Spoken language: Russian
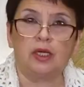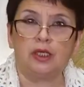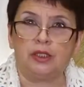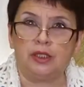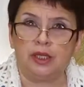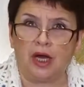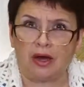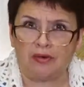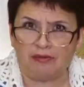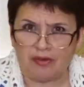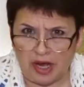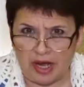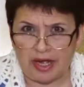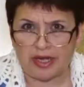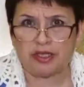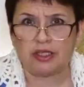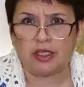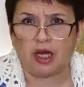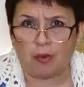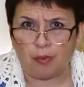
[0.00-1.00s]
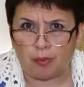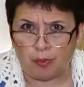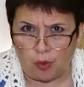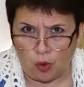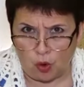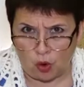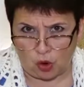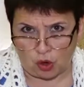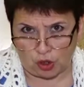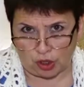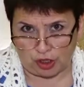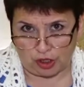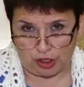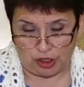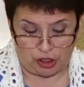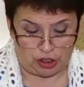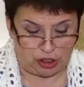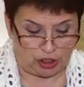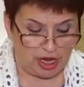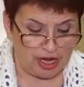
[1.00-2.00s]
«Давай
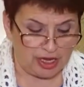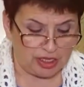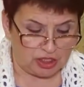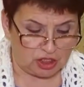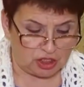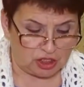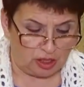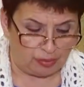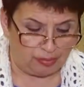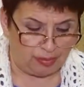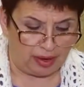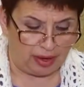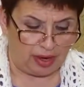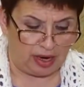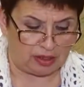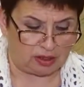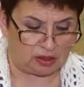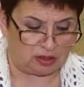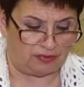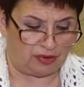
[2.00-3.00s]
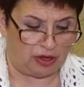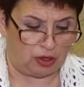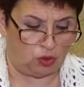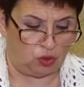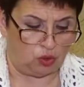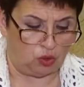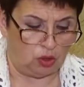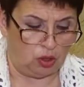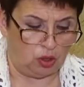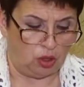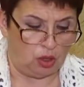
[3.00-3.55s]
топор, я из топора сварю».